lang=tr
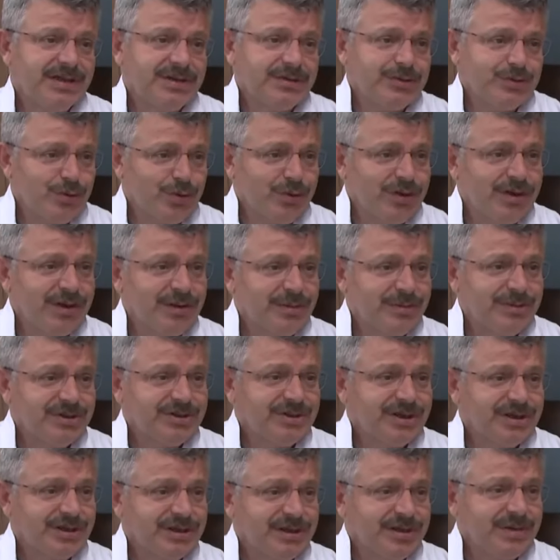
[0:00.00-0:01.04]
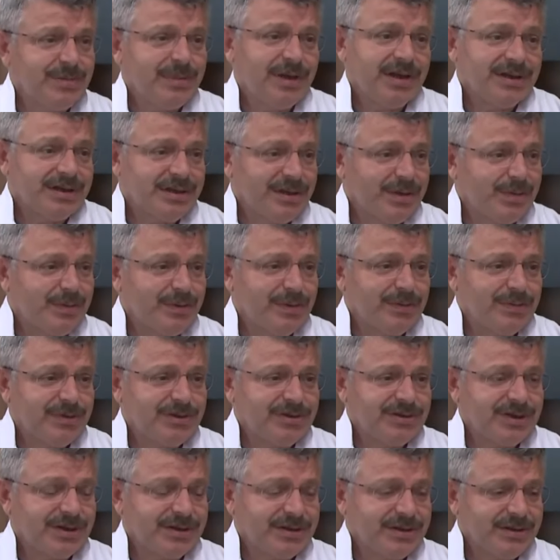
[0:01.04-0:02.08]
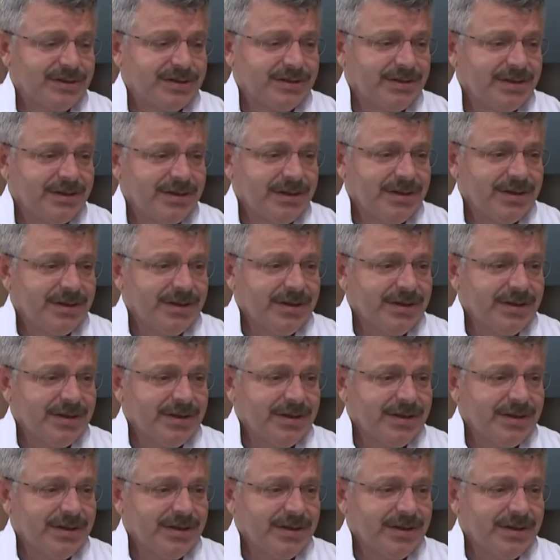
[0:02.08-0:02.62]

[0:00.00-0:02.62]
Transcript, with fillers: belki söyleyemeyecektik. Belki yapamayacaktık.